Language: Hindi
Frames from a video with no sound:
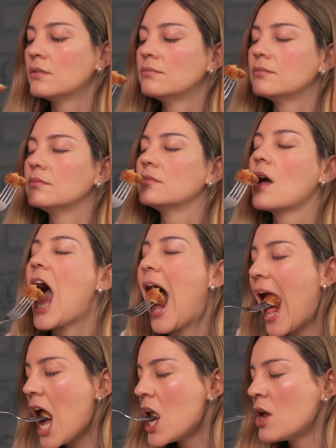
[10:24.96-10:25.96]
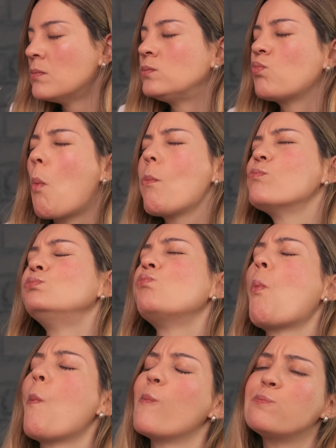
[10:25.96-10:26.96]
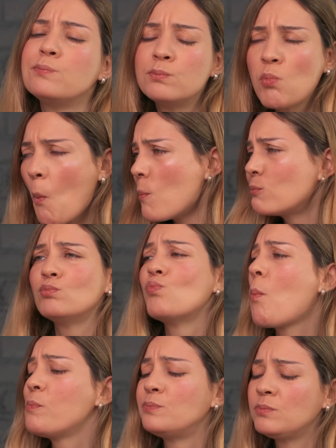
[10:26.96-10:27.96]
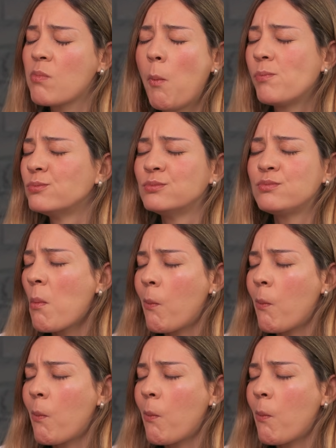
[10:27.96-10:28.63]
आर्ट का काम है ये एक मास्टरपीस है एक जीनियस का